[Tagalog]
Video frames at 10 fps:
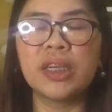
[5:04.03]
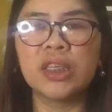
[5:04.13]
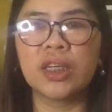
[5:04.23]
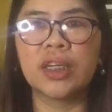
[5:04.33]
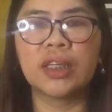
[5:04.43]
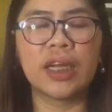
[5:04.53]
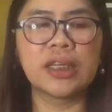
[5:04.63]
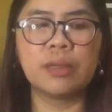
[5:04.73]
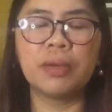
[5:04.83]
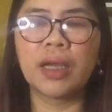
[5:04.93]
pa rin siyang itry
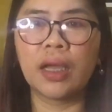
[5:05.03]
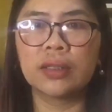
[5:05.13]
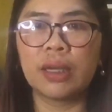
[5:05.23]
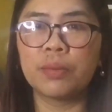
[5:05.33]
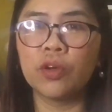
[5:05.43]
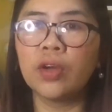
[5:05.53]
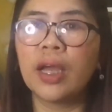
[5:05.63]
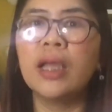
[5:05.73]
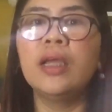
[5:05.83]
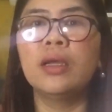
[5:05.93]
kasi mag, sabi ko
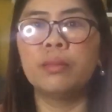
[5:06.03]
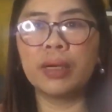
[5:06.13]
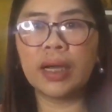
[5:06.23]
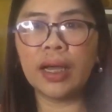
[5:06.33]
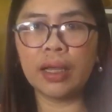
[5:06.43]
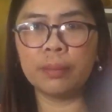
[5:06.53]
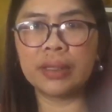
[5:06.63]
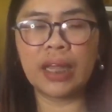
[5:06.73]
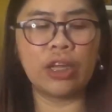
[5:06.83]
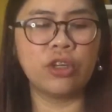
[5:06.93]
nga,
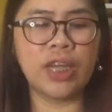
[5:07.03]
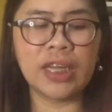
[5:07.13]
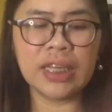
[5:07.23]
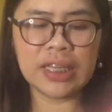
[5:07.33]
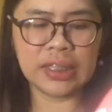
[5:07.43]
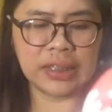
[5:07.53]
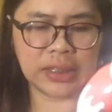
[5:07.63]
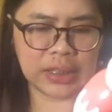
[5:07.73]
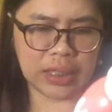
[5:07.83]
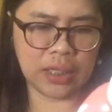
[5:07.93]
magkakaiba tayo ng
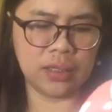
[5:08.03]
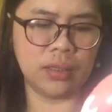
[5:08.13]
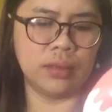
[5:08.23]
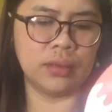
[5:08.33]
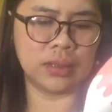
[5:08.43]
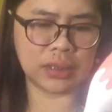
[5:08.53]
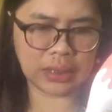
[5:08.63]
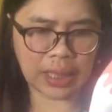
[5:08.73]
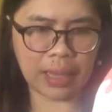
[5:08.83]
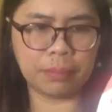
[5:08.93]
skin
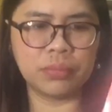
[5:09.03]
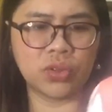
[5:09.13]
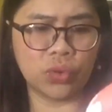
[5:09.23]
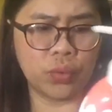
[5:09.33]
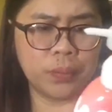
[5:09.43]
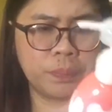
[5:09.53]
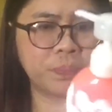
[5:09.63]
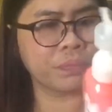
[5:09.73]
type. So,